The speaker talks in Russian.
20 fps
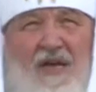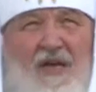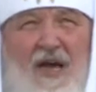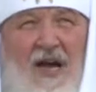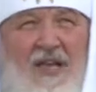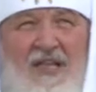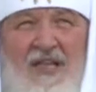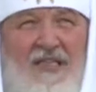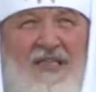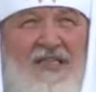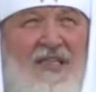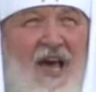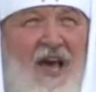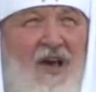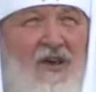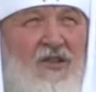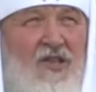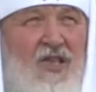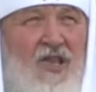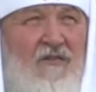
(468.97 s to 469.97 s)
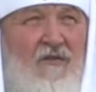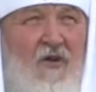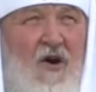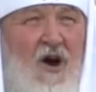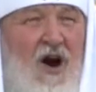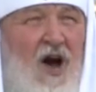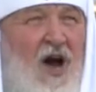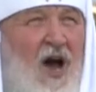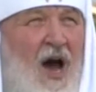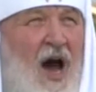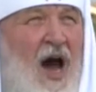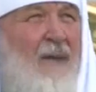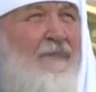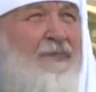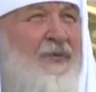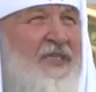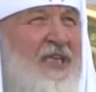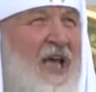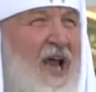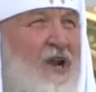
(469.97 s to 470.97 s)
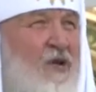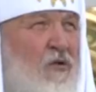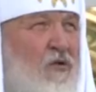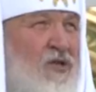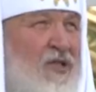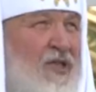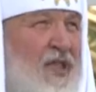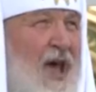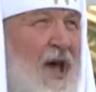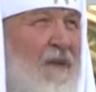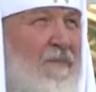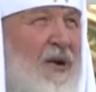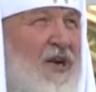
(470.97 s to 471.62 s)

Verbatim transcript: как не знают его абсолютное